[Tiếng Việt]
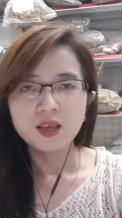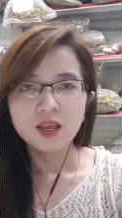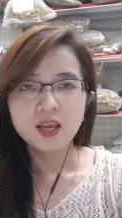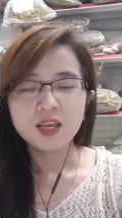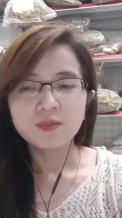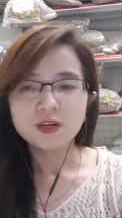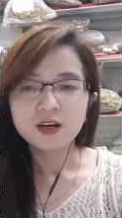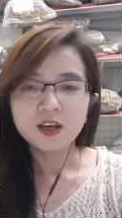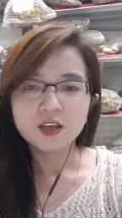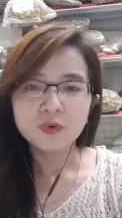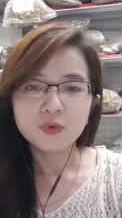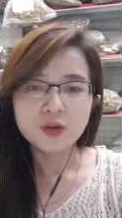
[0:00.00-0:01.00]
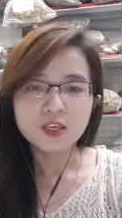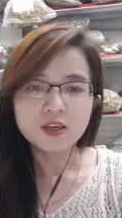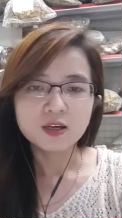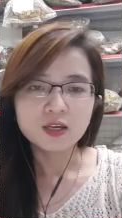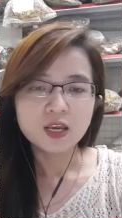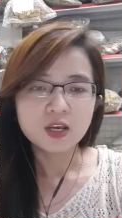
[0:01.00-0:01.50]
Em rất là yêu quý
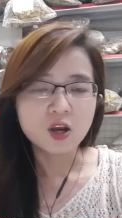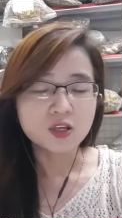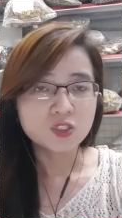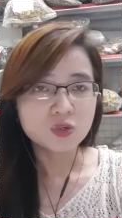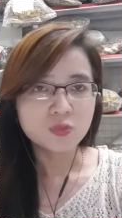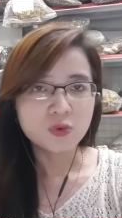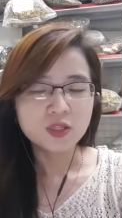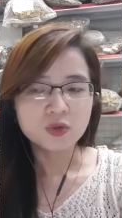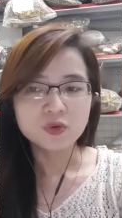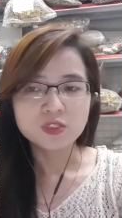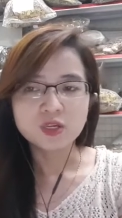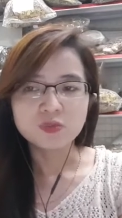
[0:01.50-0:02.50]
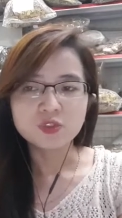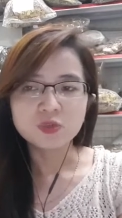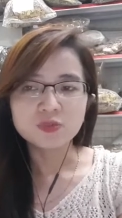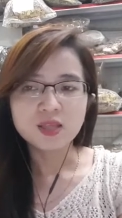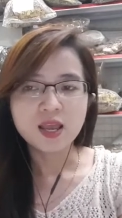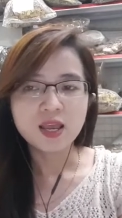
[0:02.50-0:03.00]
những cây cỏ xung quanh cuộc sống
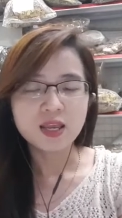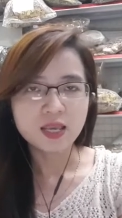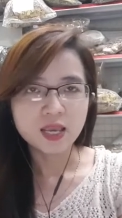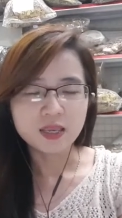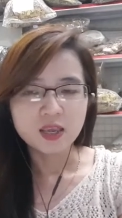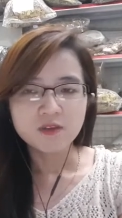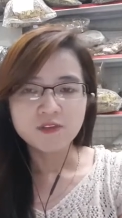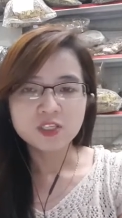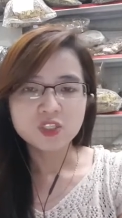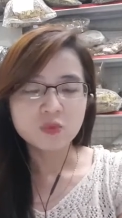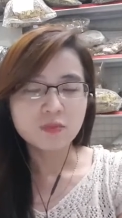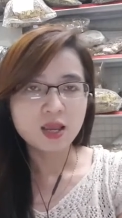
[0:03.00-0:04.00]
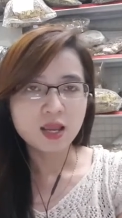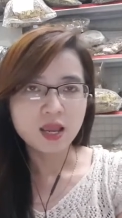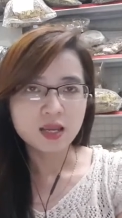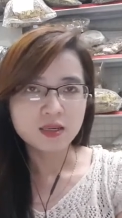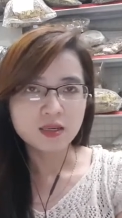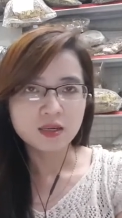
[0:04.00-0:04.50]
chúng ta hàng ngày vì chúng mang
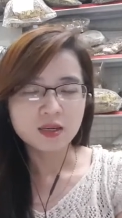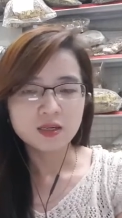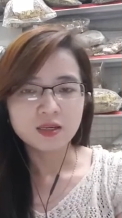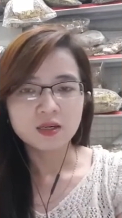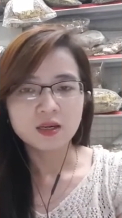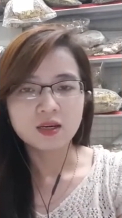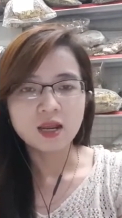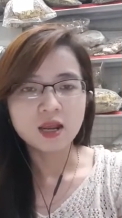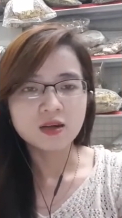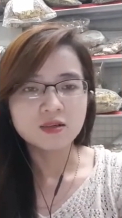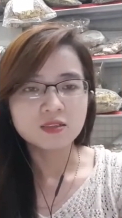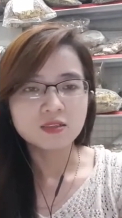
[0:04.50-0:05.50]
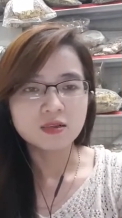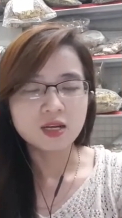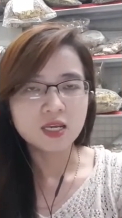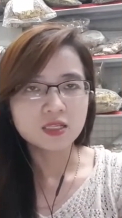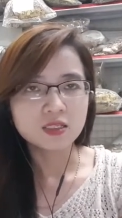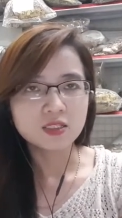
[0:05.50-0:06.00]
lại năng lượng chữa
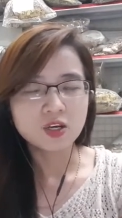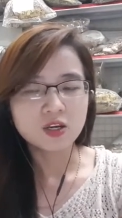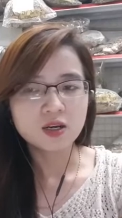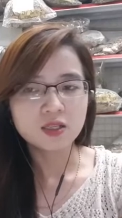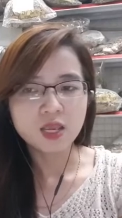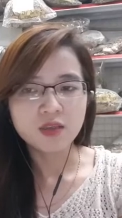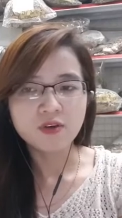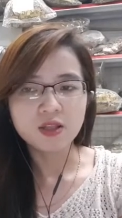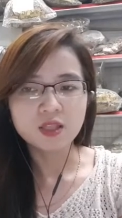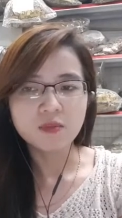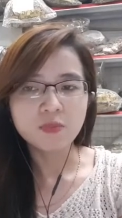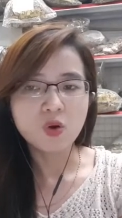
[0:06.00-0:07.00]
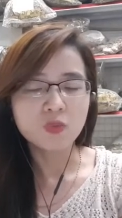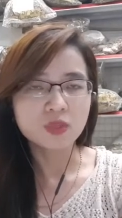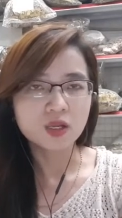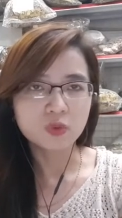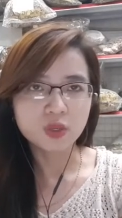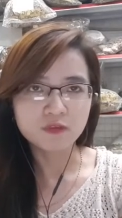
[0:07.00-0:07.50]
lành cho cơ thể và tâm hồn thật
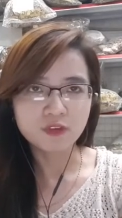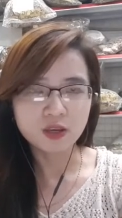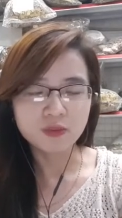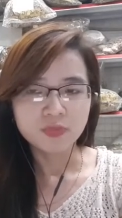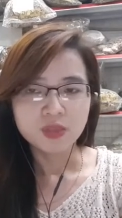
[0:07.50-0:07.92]
tuyệt vời.